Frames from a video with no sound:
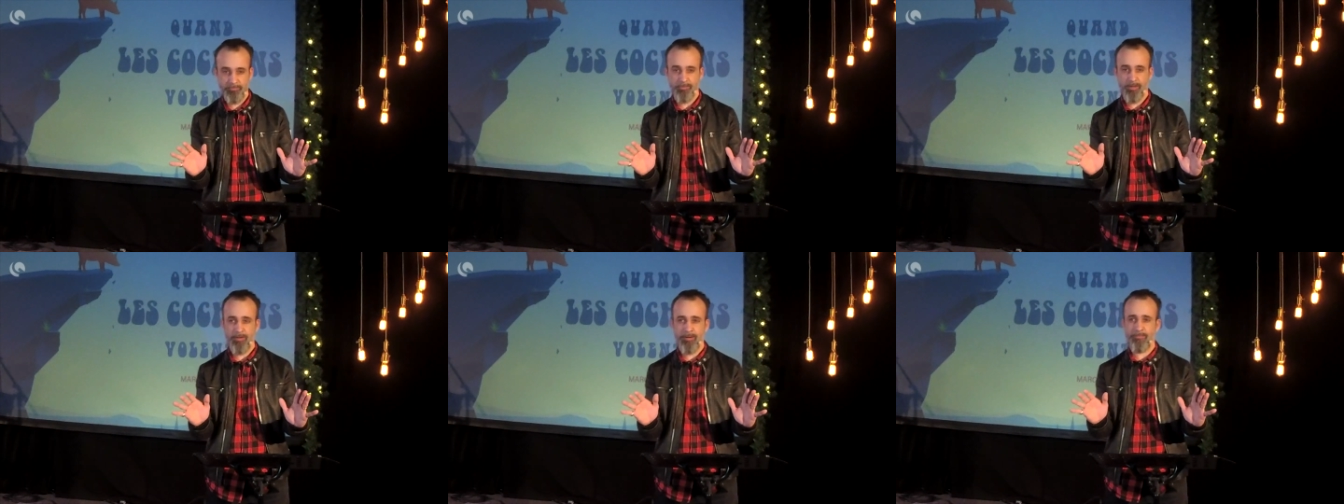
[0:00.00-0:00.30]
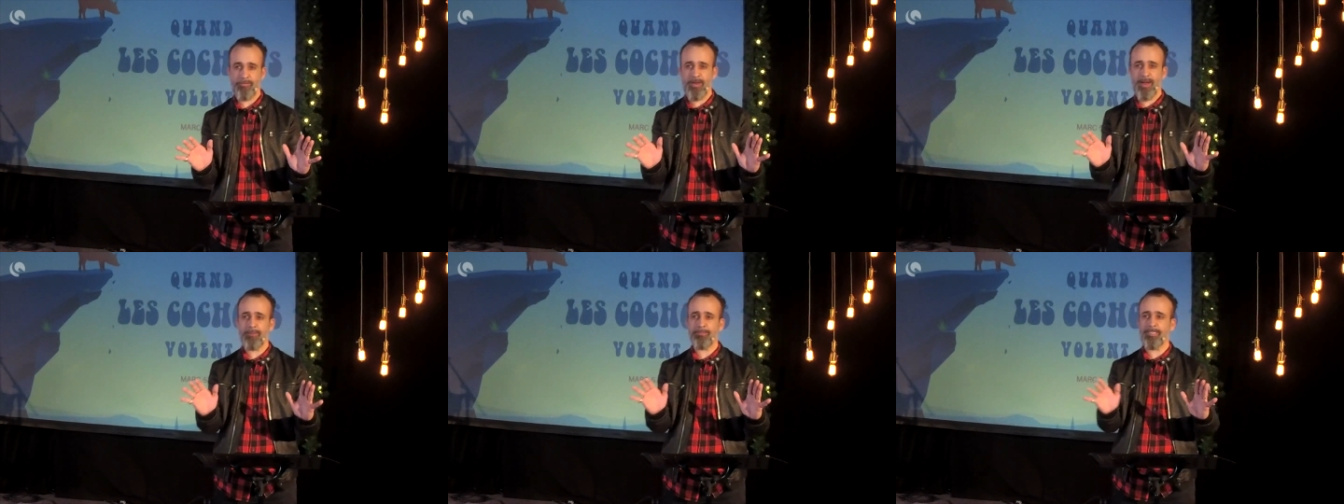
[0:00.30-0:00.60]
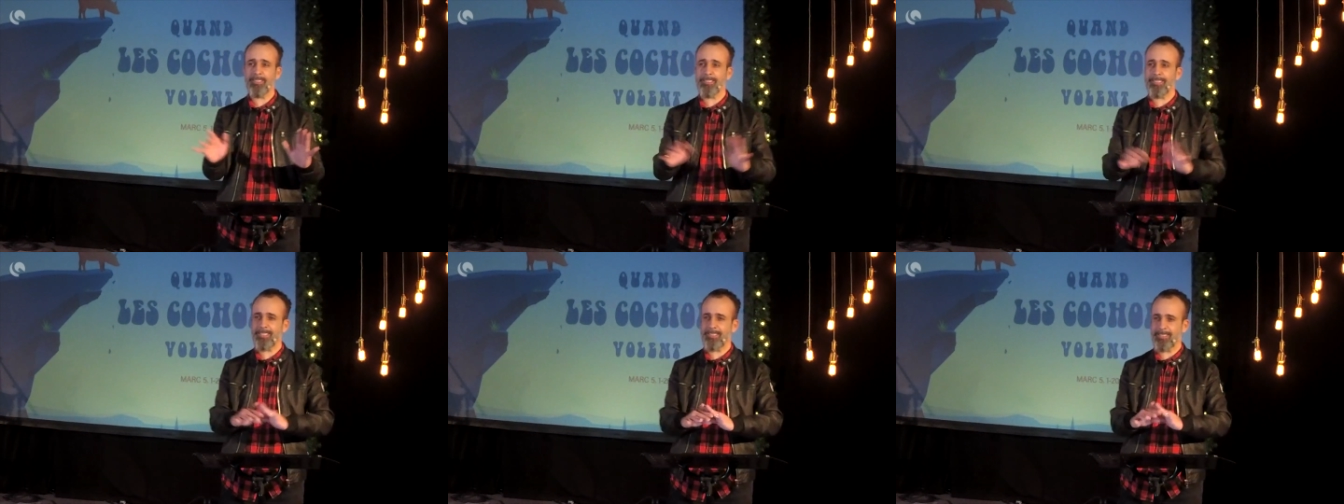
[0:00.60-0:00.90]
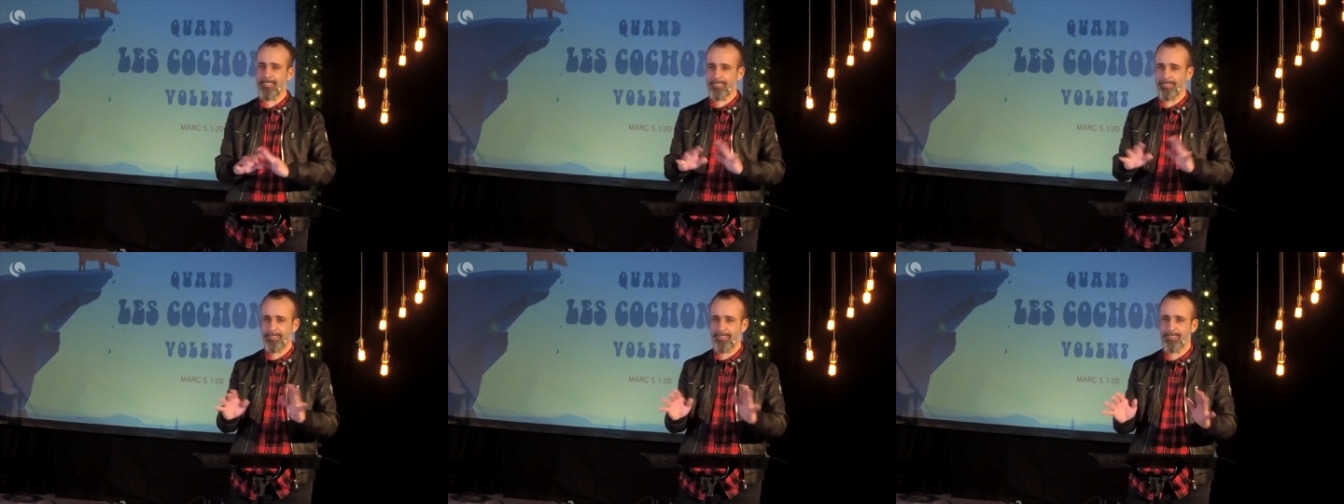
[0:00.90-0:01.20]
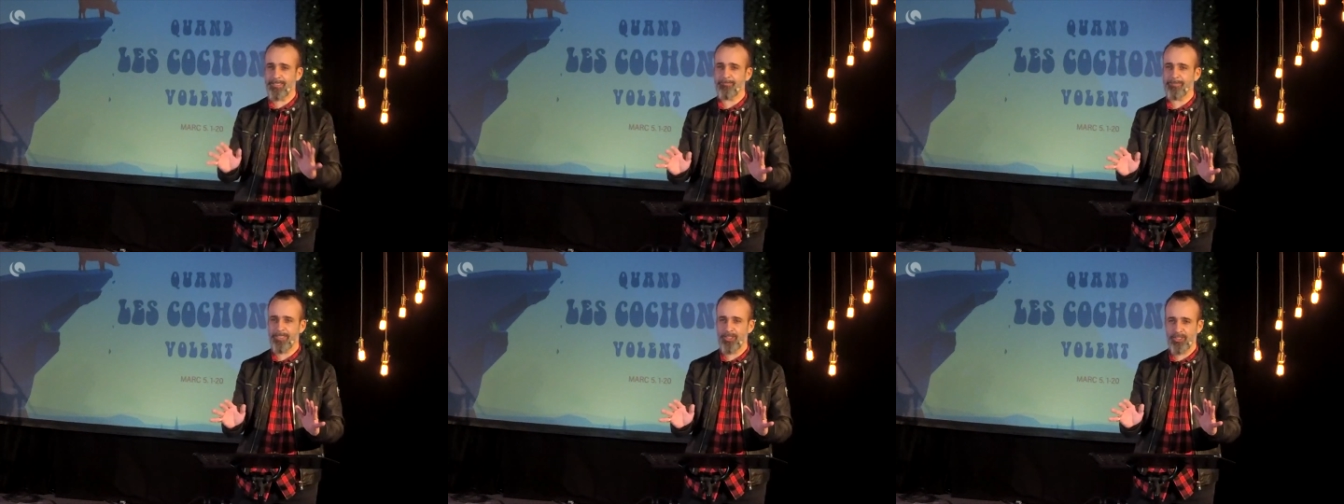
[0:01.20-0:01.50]
On va faire un petit exercice
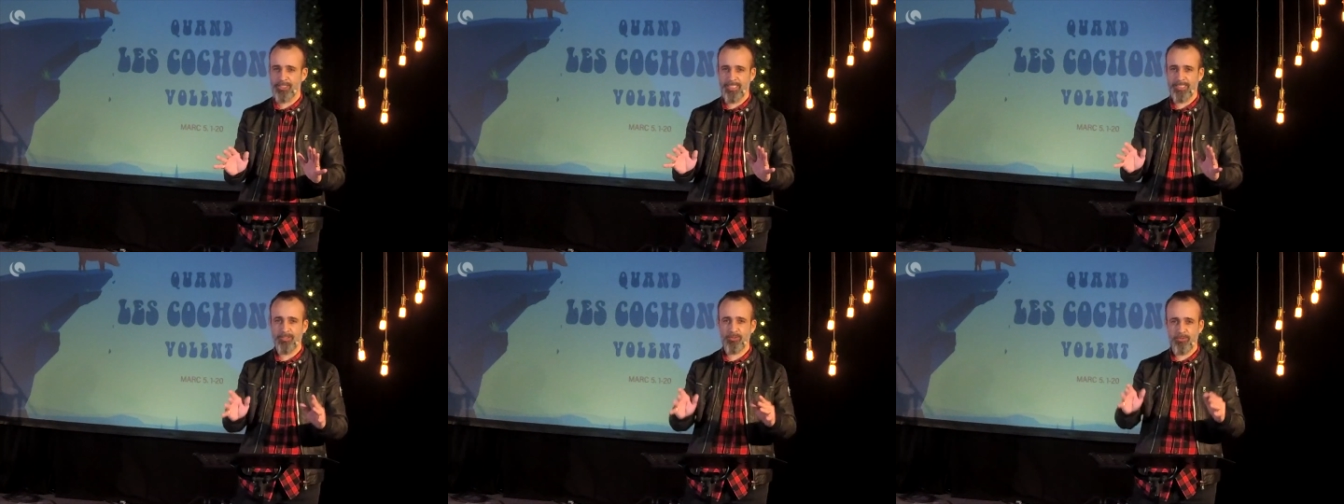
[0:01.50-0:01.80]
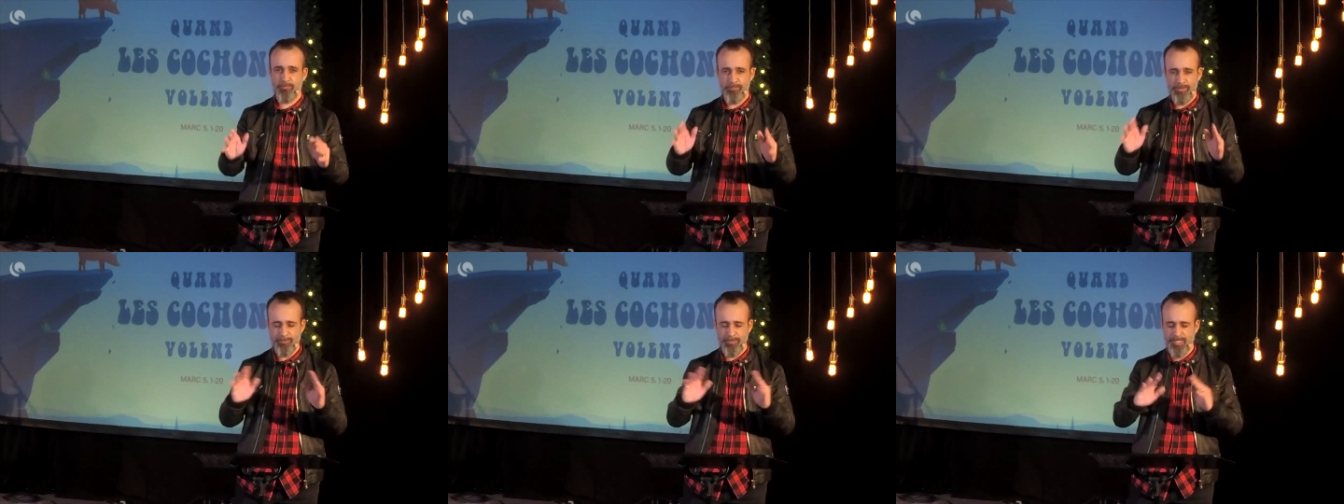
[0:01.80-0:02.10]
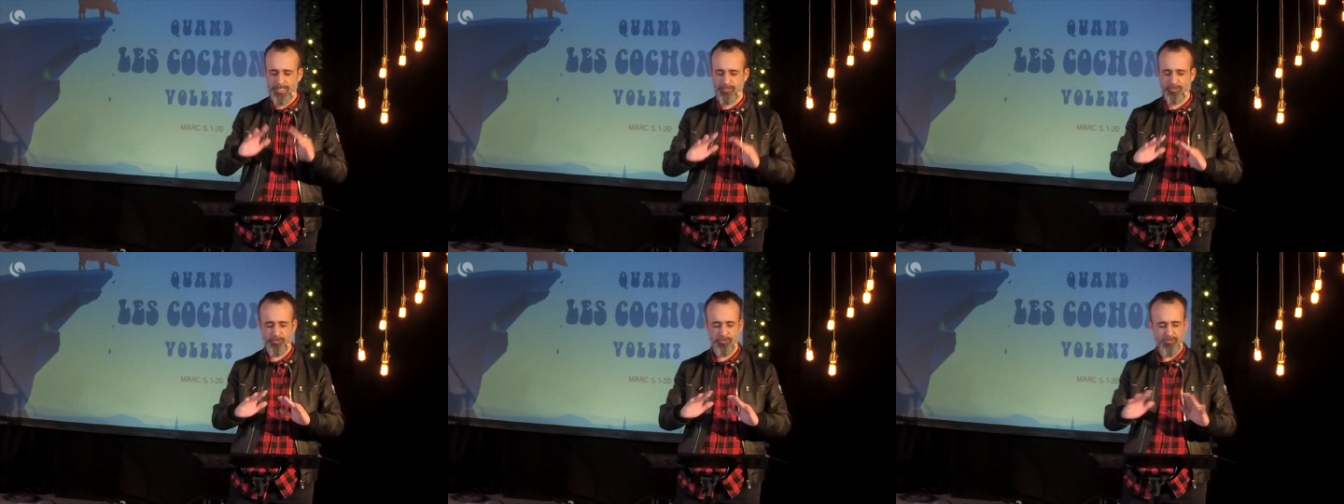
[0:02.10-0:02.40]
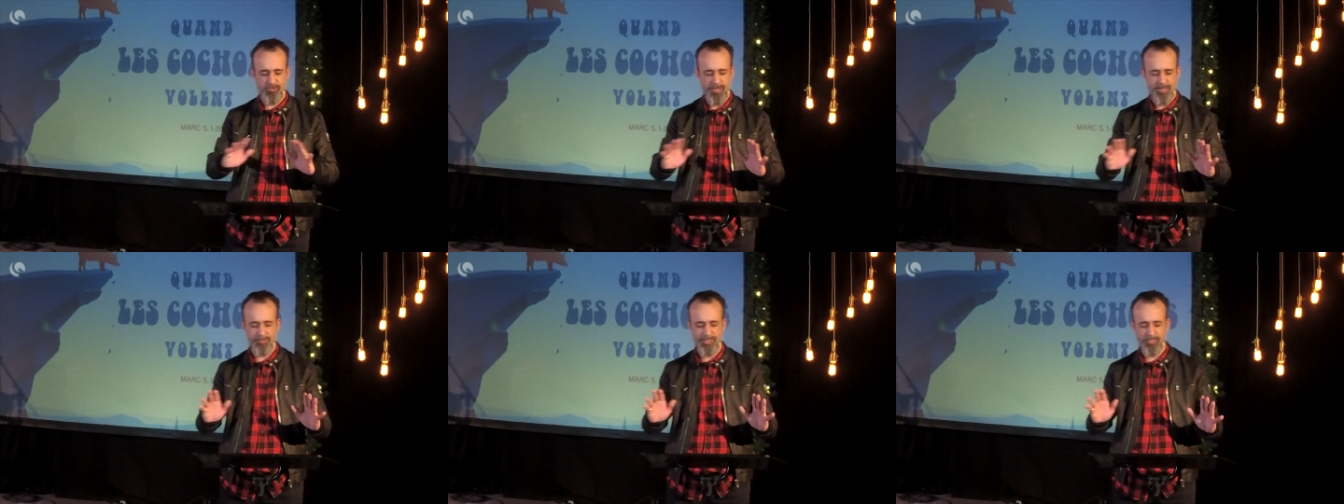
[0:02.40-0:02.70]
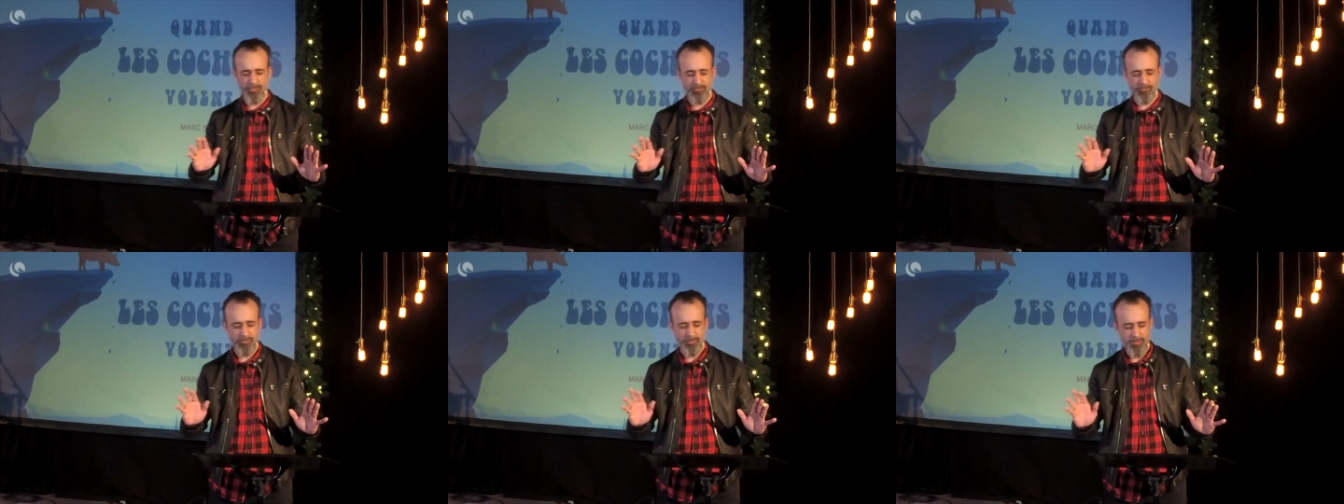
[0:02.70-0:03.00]
d'imagination. Fermez les yeux à la
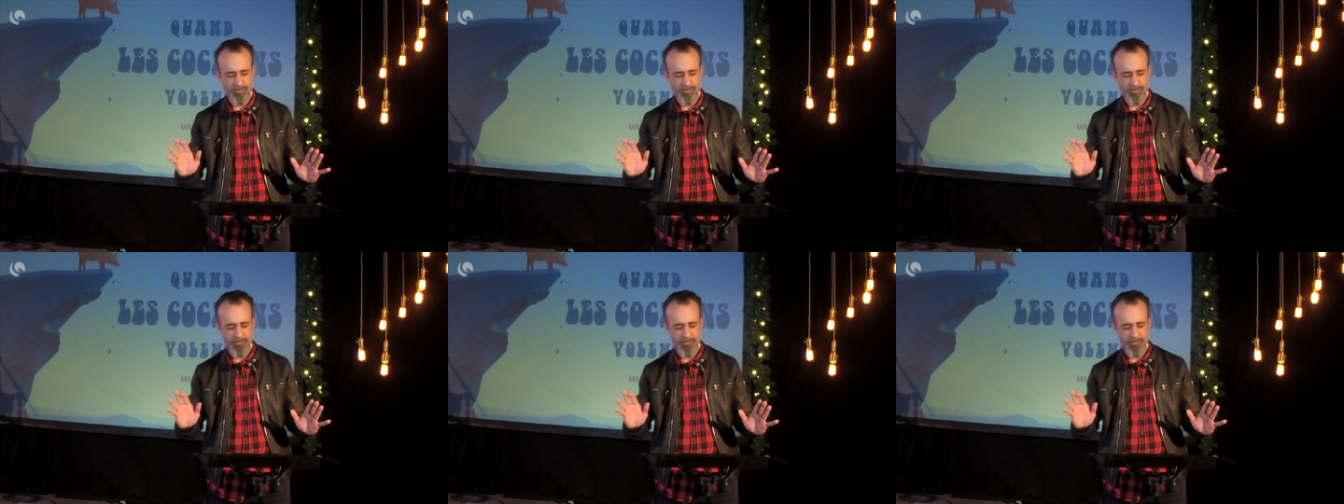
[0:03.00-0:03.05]
maison.